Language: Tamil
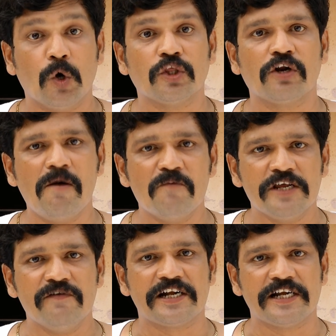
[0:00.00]
ஒரு தடவை
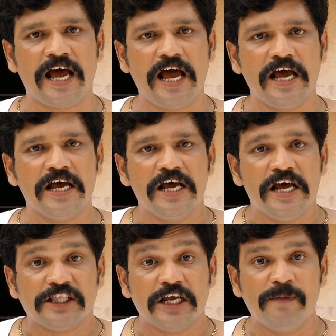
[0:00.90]
முடி வெட்டினா
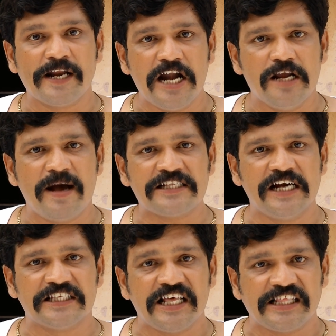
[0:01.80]
திரும்ப ரெண்டு
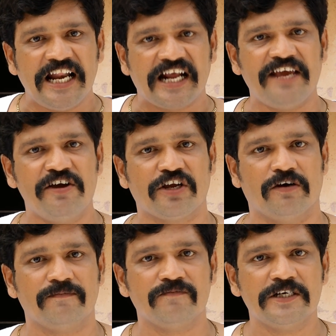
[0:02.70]
மாசத்துக்கு தலையில கை வைக்க
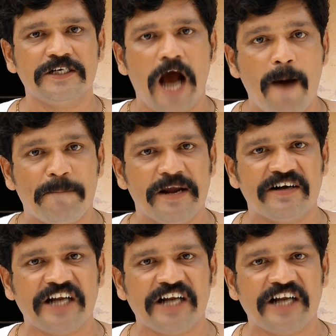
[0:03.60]
கூடாது அப்படி